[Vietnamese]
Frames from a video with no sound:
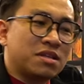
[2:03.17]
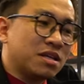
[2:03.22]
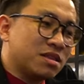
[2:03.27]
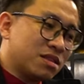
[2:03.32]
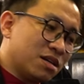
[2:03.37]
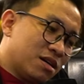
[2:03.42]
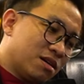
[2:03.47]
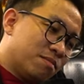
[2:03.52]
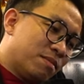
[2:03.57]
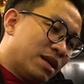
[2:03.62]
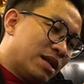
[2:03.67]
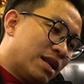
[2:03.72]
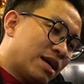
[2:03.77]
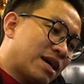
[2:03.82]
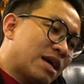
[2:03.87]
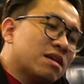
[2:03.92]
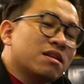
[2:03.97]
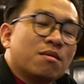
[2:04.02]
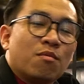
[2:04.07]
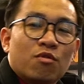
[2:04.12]
thể tự mình để
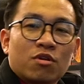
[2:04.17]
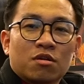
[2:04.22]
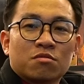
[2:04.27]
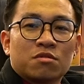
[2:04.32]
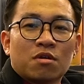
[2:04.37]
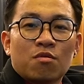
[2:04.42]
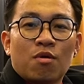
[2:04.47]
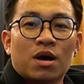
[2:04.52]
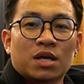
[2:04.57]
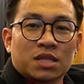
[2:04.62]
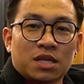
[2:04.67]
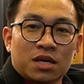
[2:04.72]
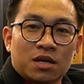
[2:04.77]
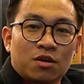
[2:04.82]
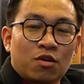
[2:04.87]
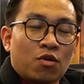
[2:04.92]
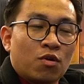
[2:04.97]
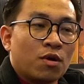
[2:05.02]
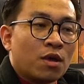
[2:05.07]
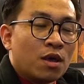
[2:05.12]
cắt được một đầu tóc hoàn thiện
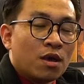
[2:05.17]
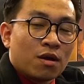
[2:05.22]
rồi.